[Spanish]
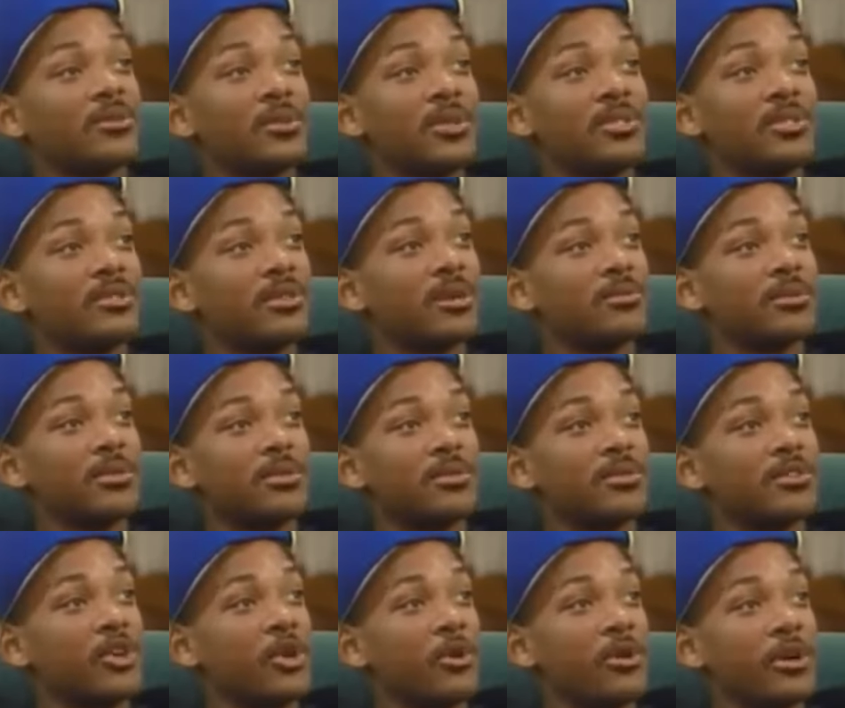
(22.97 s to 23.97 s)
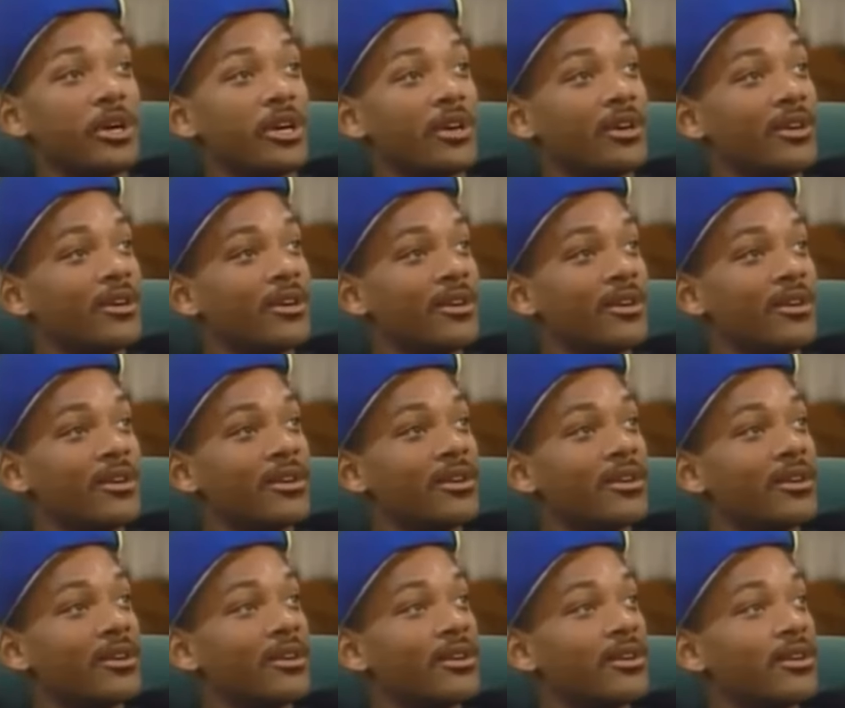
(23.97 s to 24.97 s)
Eh, repite a partir de
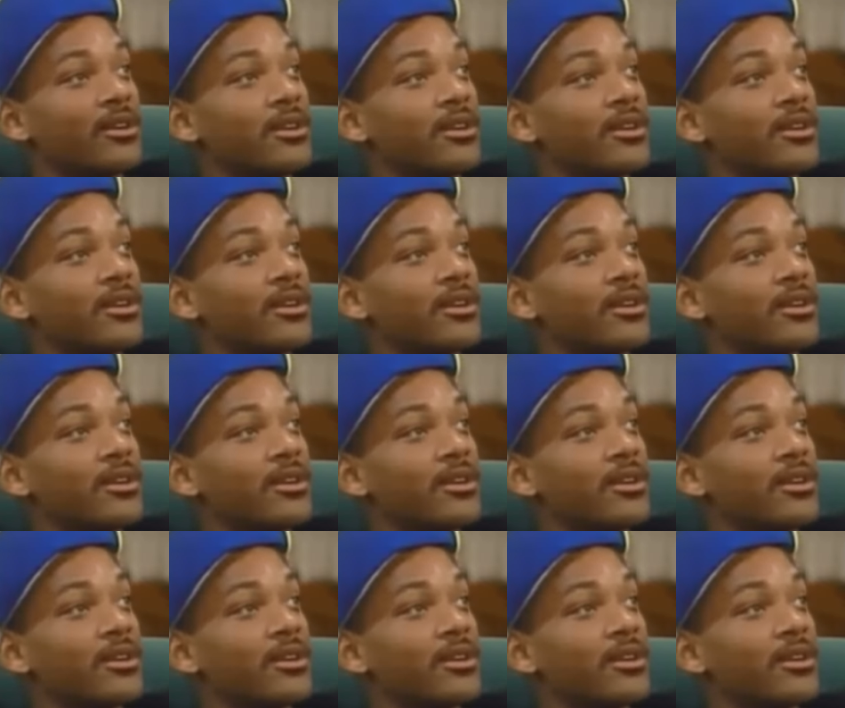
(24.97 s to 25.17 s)
enmarañándolo.